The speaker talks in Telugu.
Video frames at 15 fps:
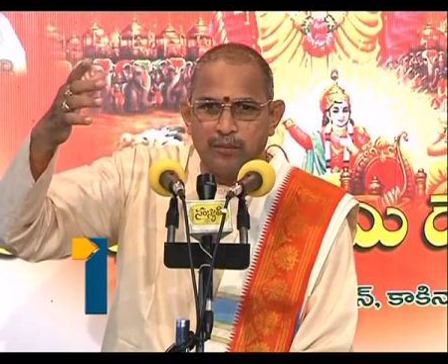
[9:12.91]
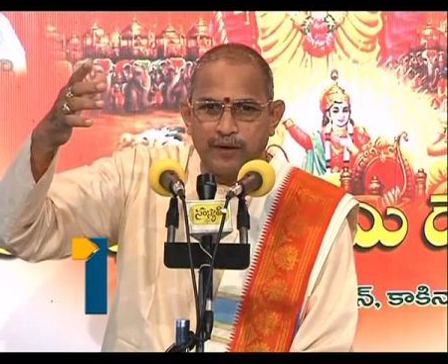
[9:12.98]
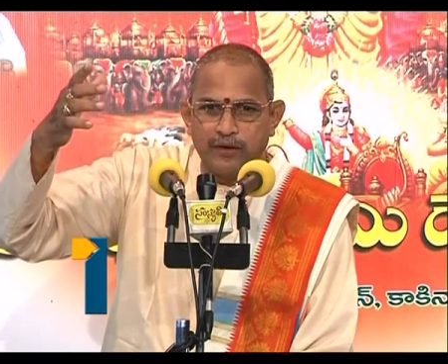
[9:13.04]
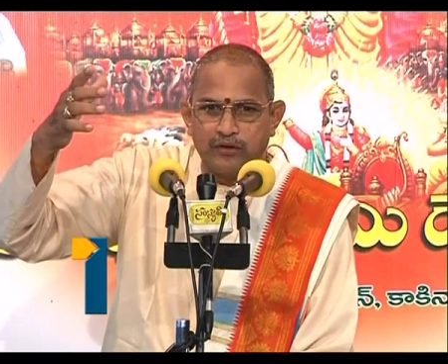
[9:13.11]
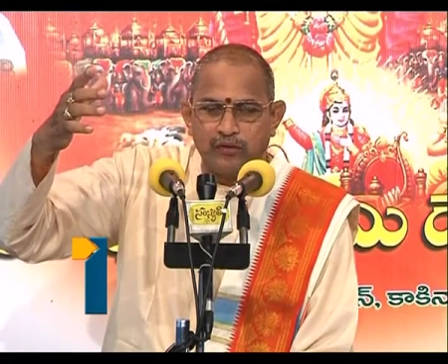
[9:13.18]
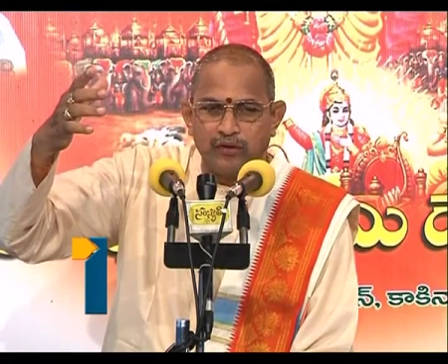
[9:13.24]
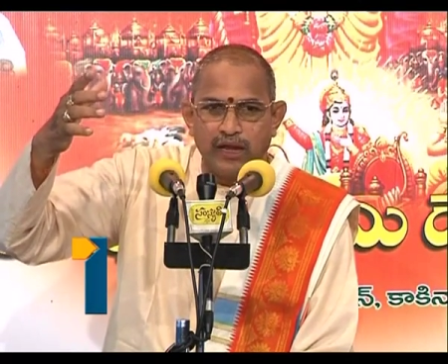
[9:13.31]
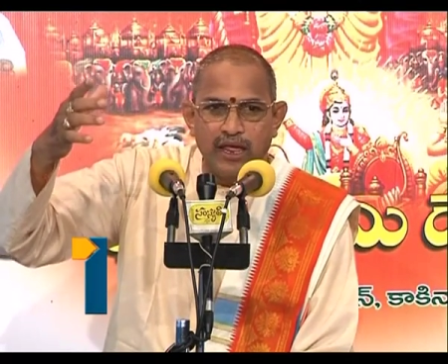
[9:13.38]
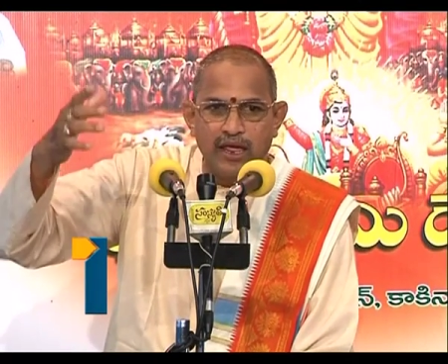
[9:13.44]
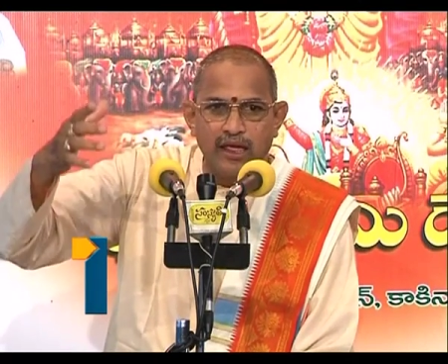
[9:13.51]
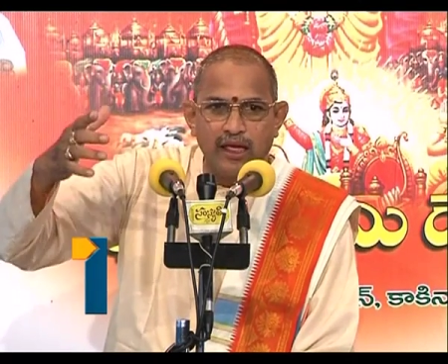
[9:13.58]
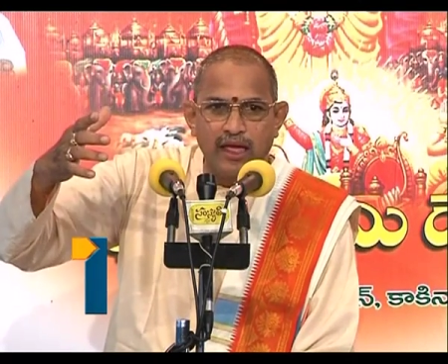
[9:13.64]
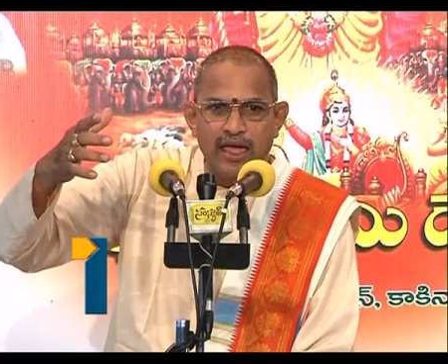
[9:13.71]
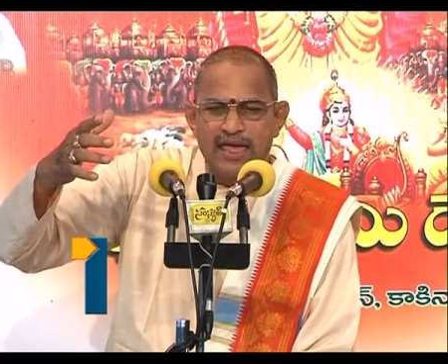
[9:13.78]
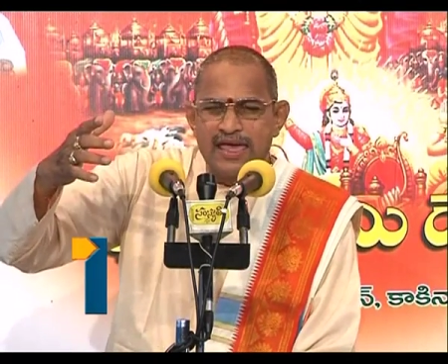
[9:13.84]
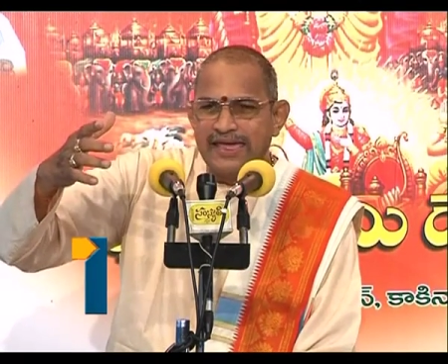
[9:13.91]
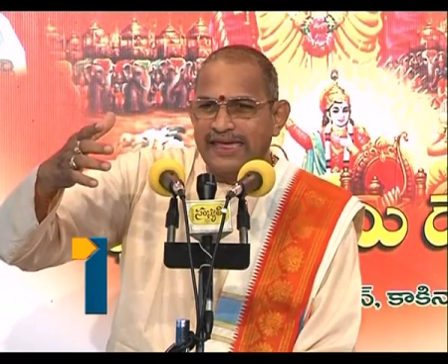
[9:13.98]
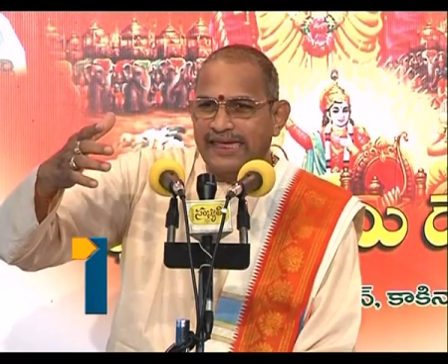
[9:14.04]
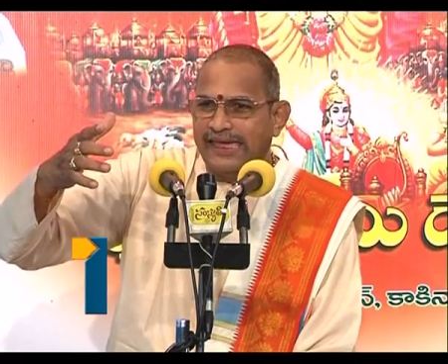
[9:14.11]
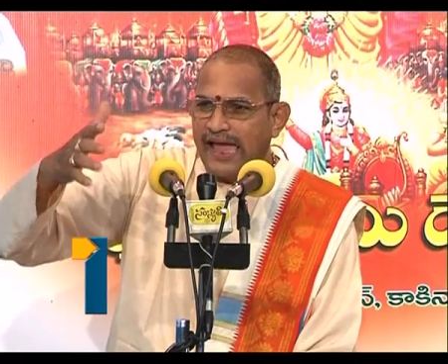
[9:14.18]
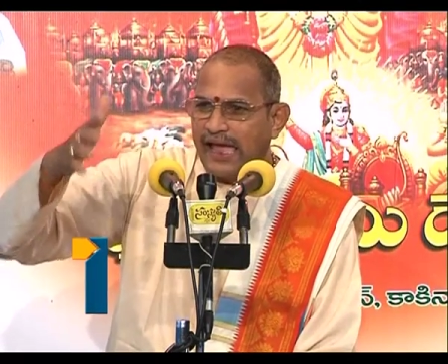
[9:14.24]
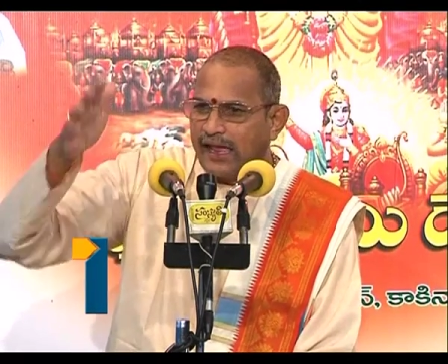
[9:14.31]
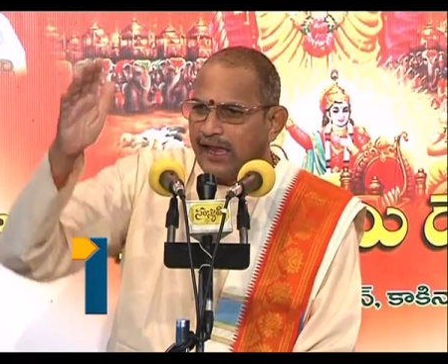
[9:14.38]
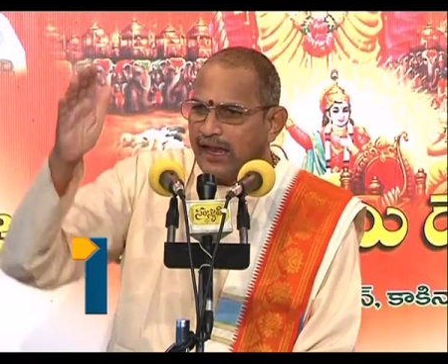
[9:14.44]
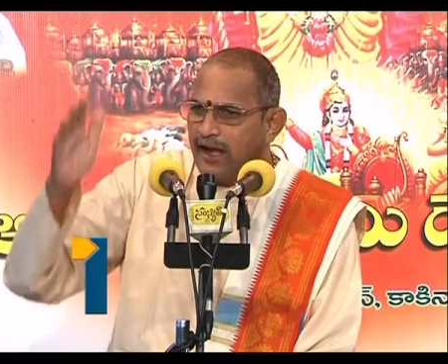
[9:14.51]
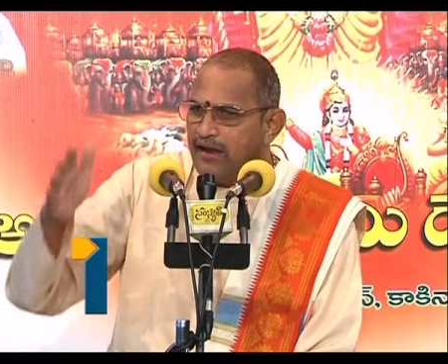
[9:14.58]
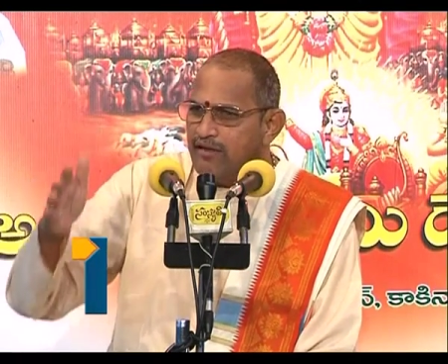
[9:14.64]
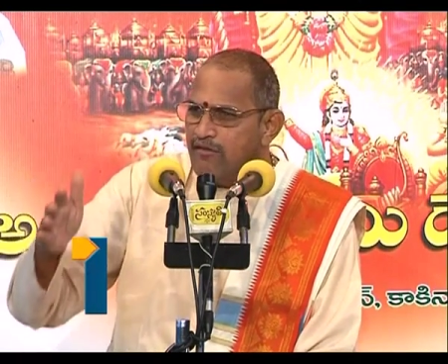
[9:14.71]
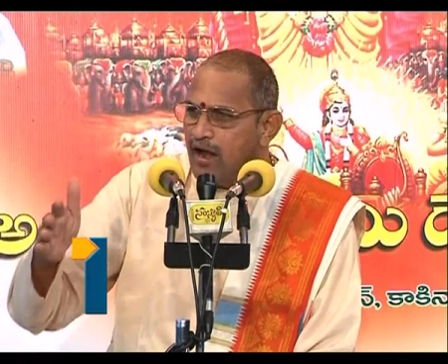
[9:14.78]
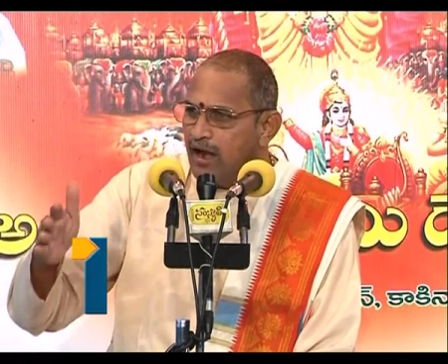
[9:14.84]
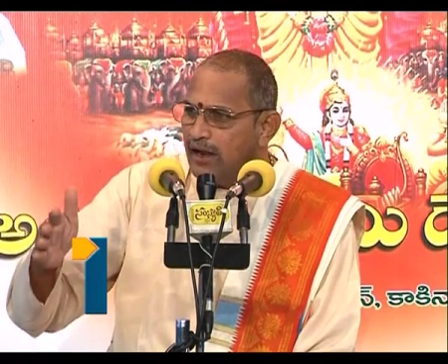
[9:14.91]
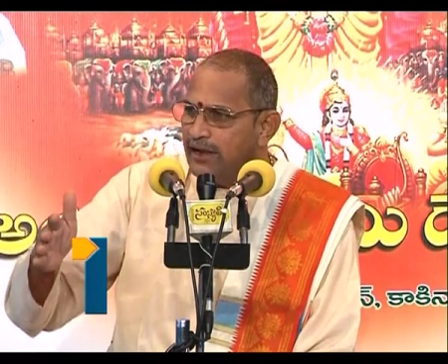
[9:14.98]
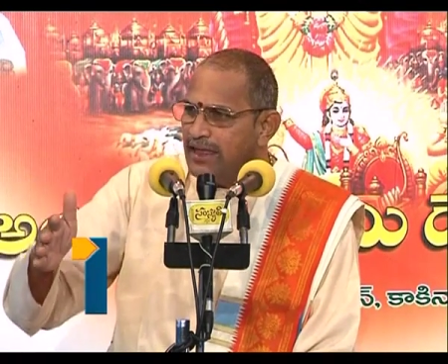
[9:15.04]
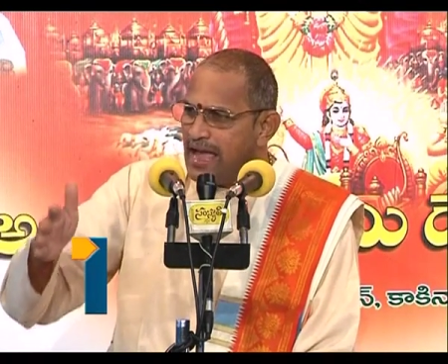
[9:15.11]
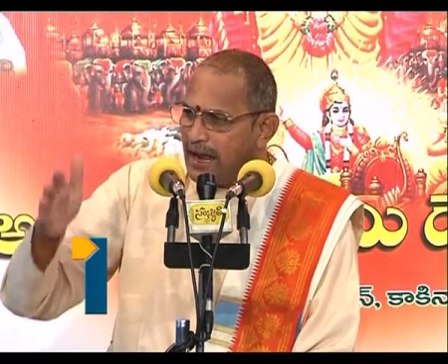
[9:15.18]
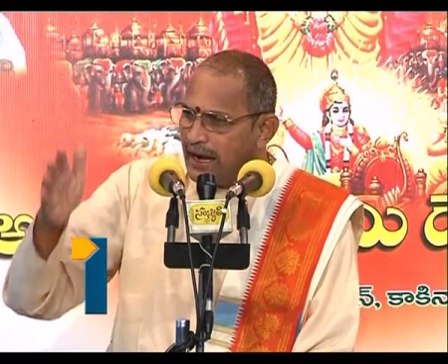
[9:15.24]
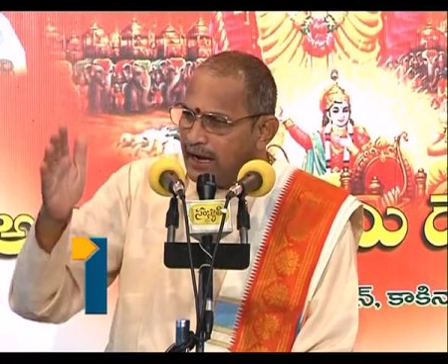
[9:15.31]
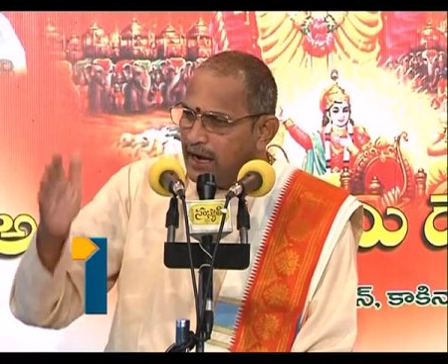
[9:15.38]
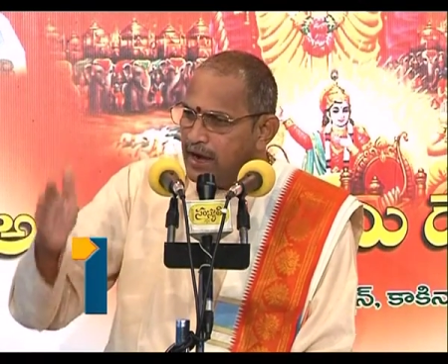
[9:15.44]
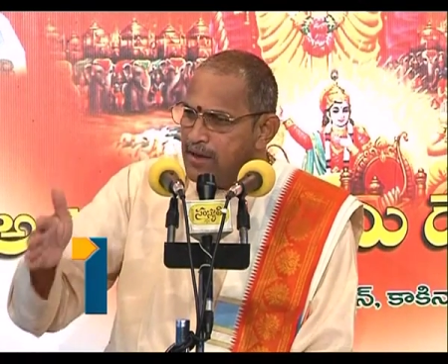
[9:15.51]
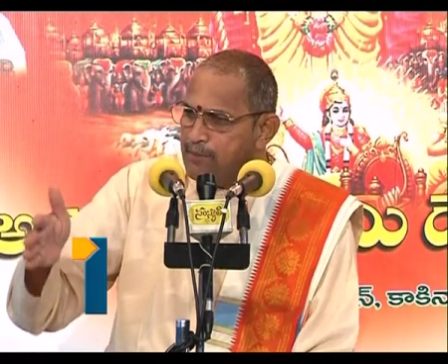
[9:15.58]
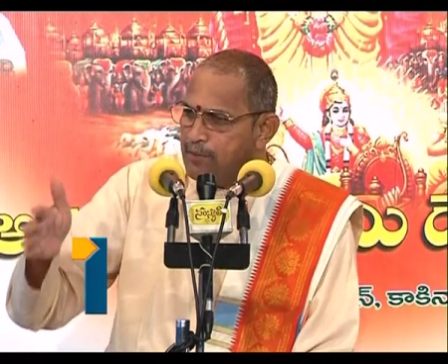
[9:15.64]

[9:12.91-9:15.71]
పట్టుకుని ఎక్కడి వాళ్ళని అక్కడే